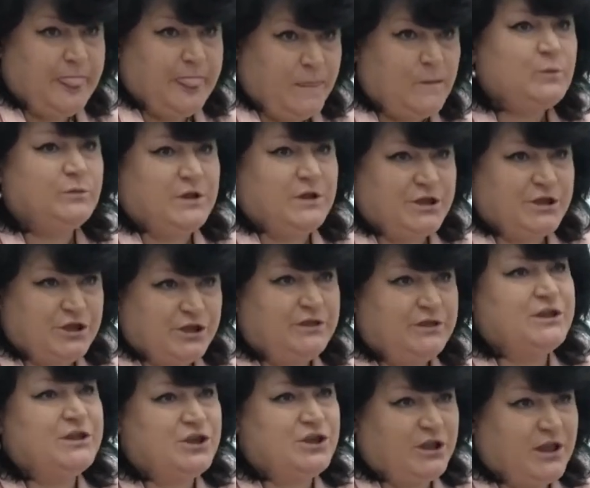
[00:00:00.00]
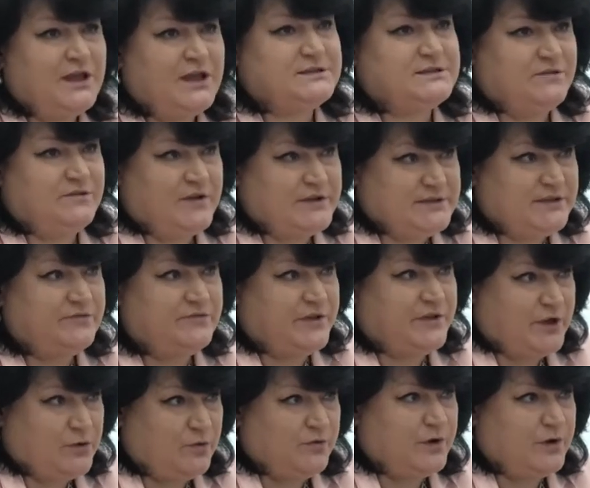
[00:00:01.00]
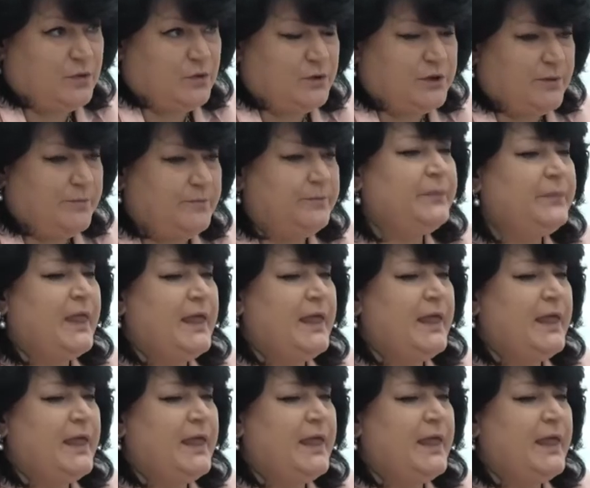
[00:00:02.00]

ну, начиная с 2022 года.